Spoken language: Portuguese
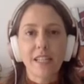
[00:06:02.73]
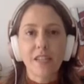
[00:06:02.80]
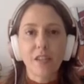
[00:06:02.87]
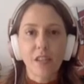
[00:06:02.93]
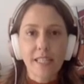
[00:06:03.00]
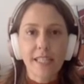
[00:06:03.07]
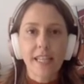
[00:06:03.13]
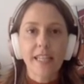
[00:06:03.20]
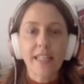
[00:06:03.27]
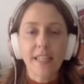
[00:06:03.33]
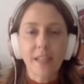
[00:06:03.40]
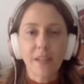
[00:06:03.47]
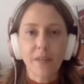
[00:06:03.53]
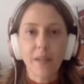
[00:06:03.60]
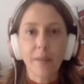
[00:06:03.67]
a
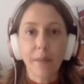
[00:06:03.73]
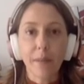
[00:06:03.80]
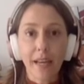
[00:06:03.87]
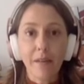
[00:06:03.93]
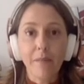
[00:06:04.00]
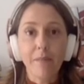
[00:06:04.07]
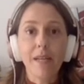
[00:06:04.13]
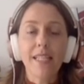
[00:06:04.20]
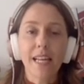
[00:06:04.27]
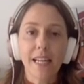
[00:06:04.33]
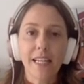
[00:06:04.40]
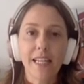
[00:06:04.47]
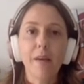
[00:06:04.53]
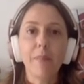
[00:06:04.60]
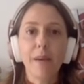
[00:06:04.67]
solicitação também, mas
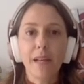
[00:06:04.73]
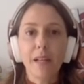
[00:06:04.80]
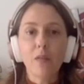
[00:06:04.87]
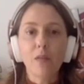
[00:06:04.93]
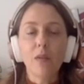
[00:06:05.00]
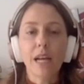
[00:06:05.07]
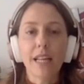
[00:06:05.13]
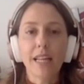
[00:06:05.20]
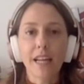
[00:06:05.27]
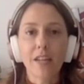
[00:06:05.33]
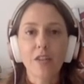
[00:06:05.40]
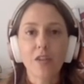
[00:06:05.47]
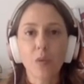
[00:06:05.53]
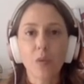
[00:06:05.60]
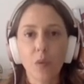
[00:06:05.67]
aí é pelo
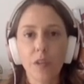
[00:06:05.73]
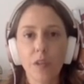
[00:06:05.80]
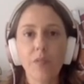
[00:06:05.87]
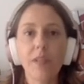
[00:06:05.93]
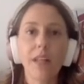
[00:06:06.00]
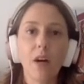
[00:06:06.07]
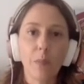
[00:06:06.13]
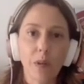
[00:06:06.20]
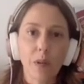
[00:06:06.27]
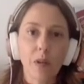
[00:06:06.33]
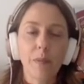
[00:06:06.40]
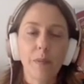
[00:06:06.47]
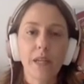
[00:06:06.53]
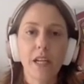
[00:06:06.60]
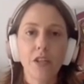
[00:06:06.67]
cadastro único e não pelo
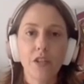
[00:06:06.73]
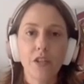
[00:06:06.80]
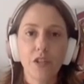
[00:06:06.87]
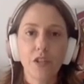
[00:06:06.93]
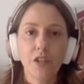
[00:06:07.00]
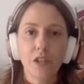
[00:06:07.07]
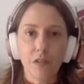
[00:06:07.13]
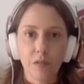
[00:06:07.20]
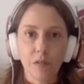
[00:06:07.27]
aplicativo.